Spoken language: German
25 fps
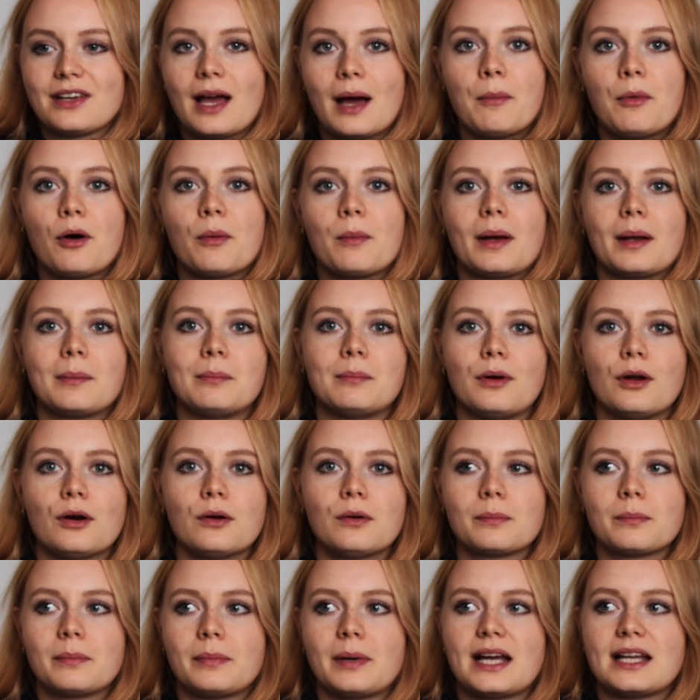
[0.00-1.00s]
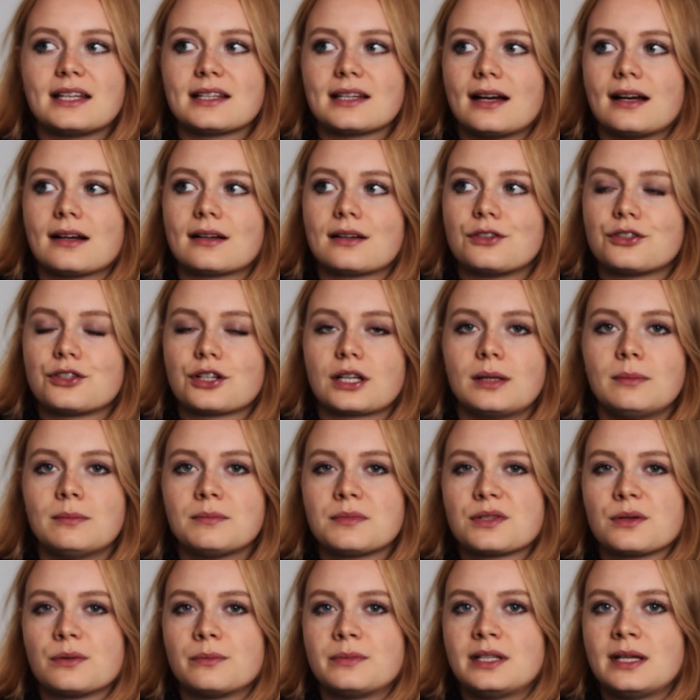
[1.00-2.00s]
Wir haben auch mal einen Blogbeitrag
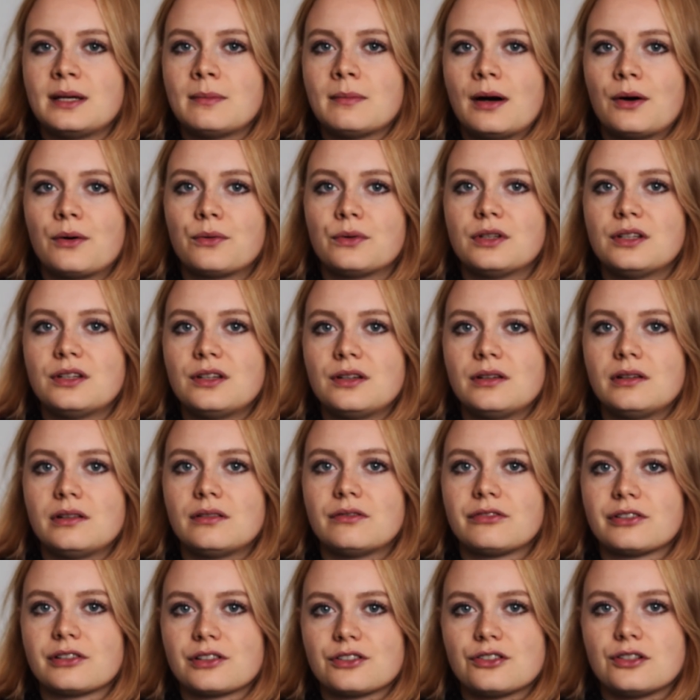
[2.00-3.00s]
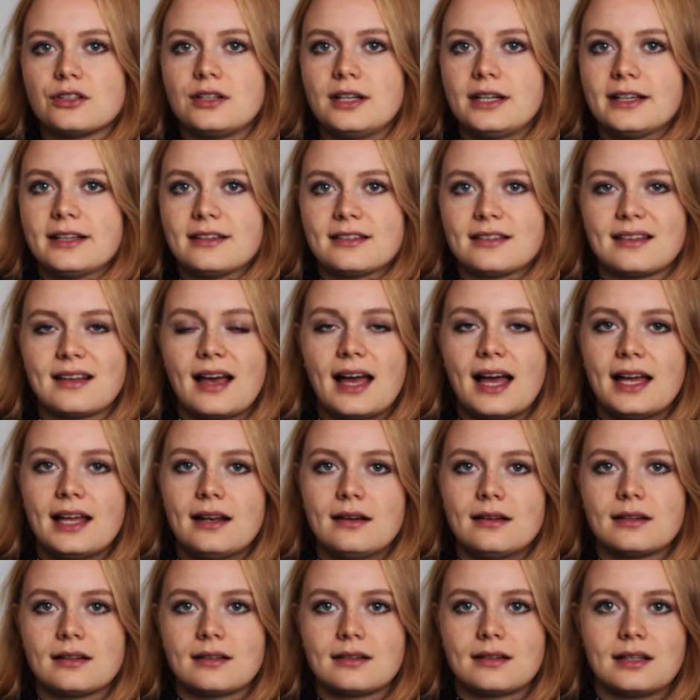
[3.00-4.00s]
geschrieben zum Thema Uni Frischling
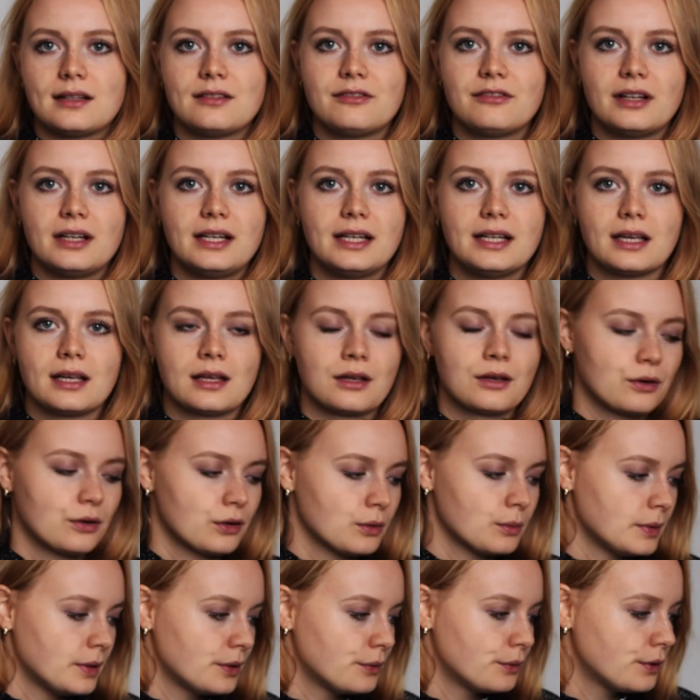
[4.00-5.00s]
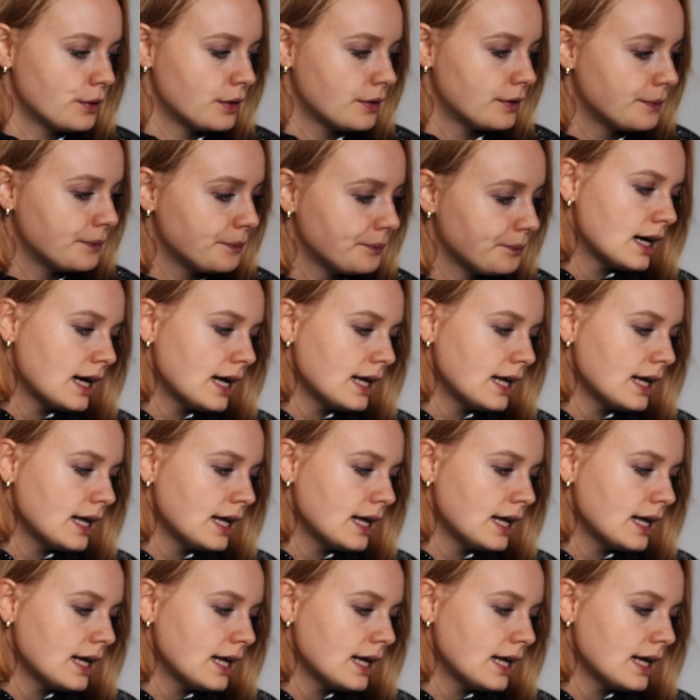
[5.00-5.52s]
sein, den verlinke ich euch mal unten.